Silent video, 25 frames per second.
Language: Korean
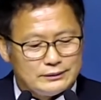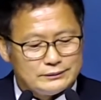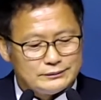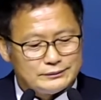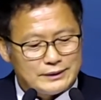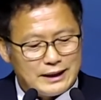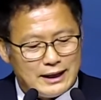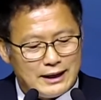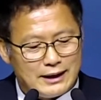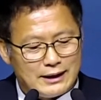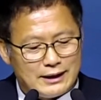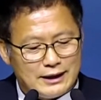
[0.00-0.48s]

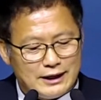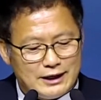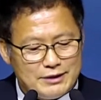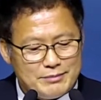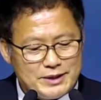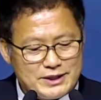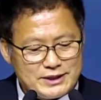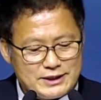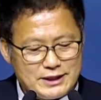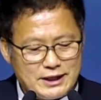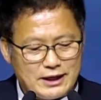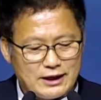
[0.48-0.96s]

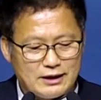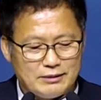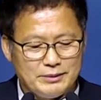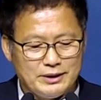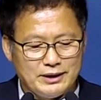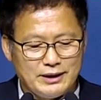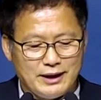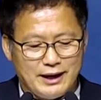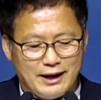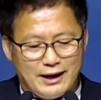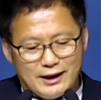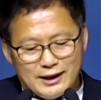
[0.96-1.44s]
하나님의
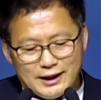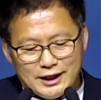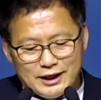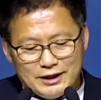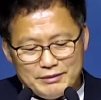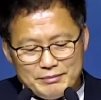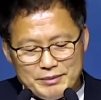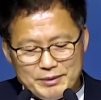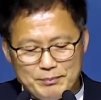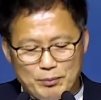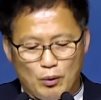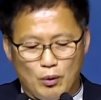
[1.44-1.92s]
사람은
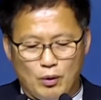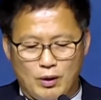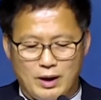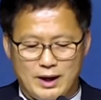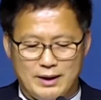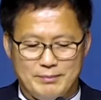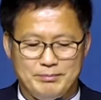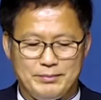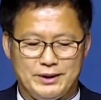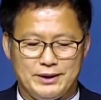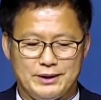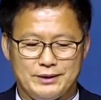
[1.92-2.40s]
하나님이
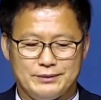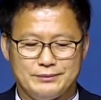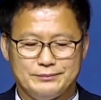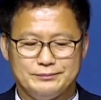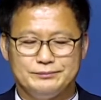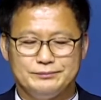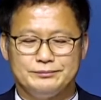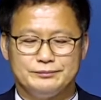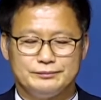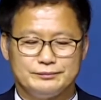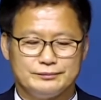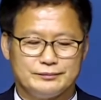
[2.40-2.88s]
보호합니다.
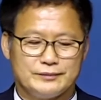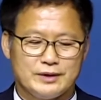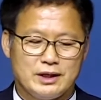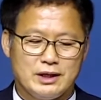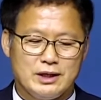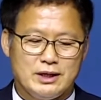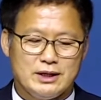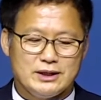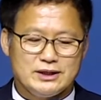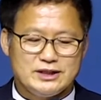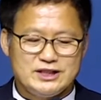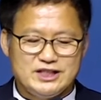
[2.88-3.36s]

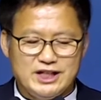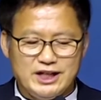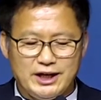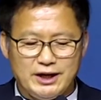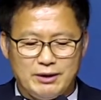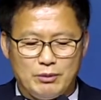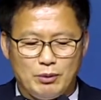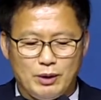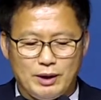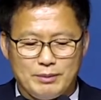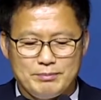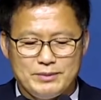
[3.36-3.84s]

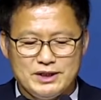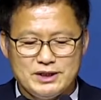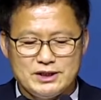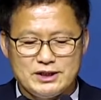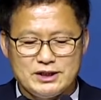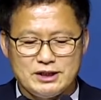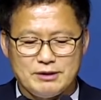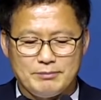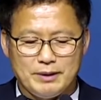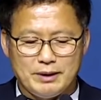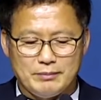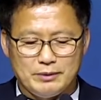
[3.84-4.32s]
지혜와
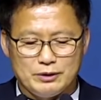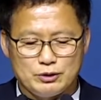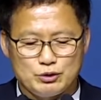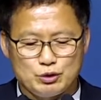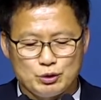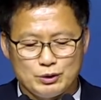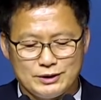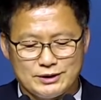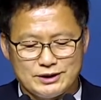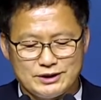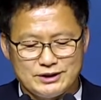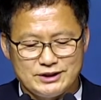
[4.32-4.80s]
민첩함을
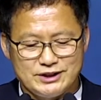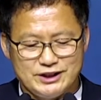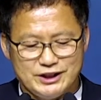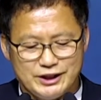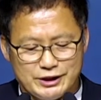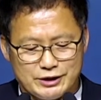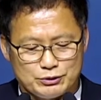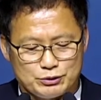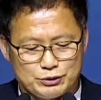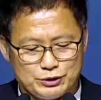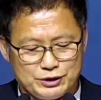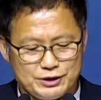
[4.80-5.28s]
주어서
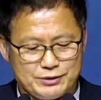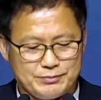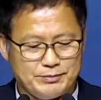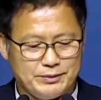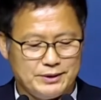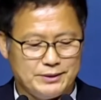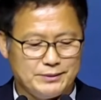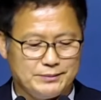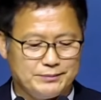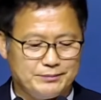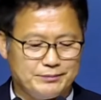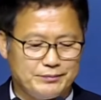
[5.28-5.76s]

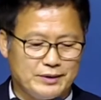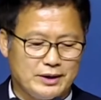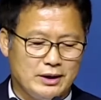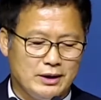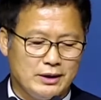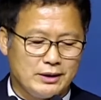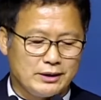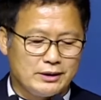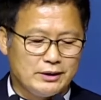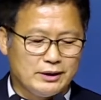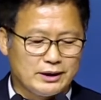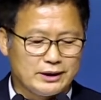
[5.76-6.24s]
지켜주십니다.
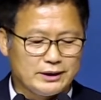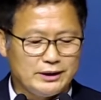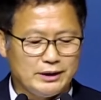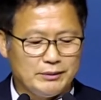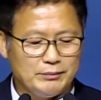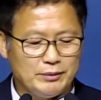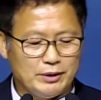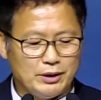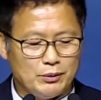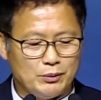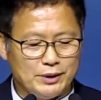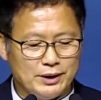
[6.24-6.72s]
그렇기
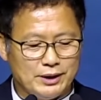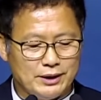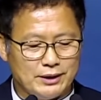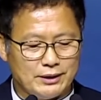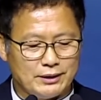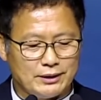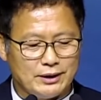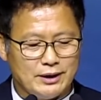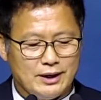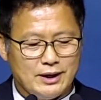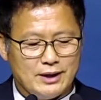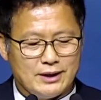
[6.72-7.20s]
때문에
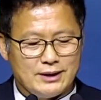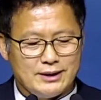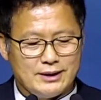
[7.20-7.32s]
우리는 이